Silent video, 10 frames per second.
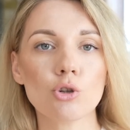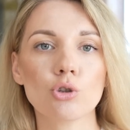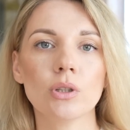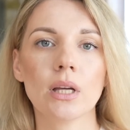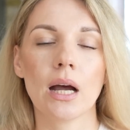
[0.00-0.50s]

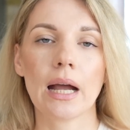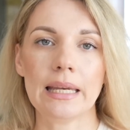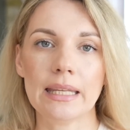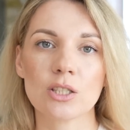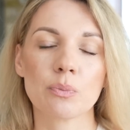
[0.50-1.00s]
что на
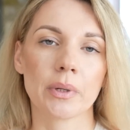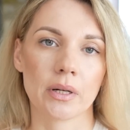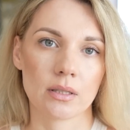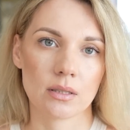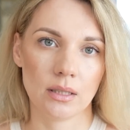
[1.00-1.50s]

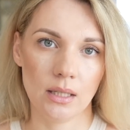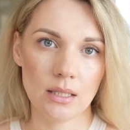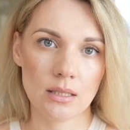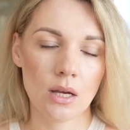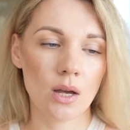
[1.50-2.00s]
Алиэкспресс
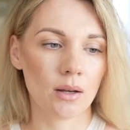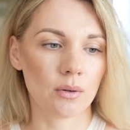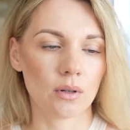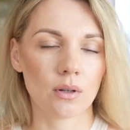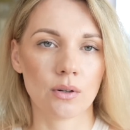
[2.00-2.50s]
есть,
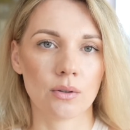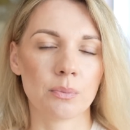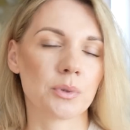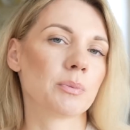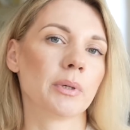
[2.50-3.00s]
а,
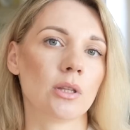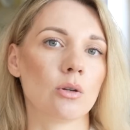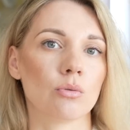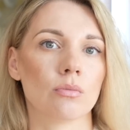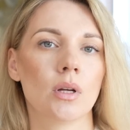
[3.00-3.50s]

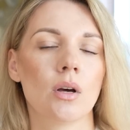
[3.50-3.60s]
посмотрю.